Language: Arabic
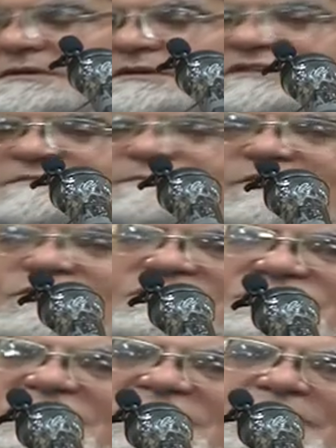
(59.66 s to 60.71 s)
اسمعوا
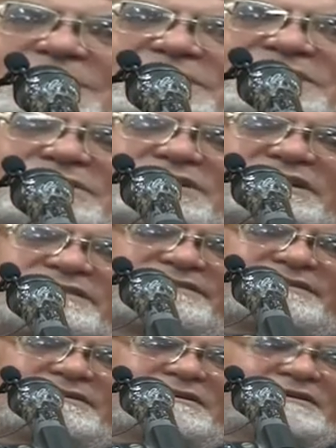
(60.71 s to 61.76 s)
الشيخ احمد يا
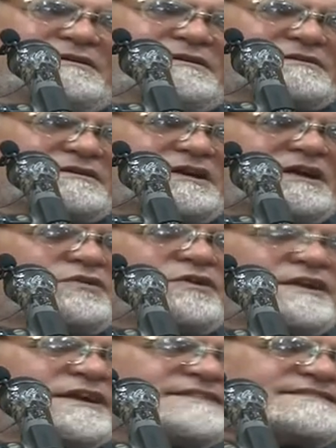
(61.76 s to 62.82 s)
ولاد
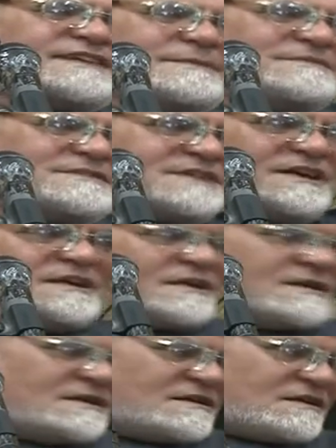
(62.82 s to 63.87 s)
تعالوا هنا انت يا ابني تعال
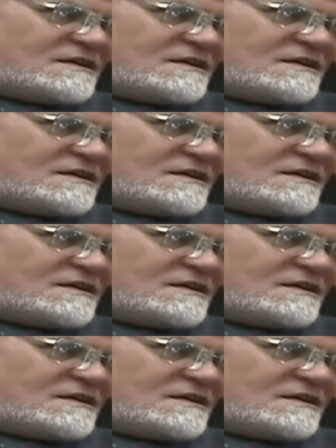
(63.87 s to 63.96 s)
هنا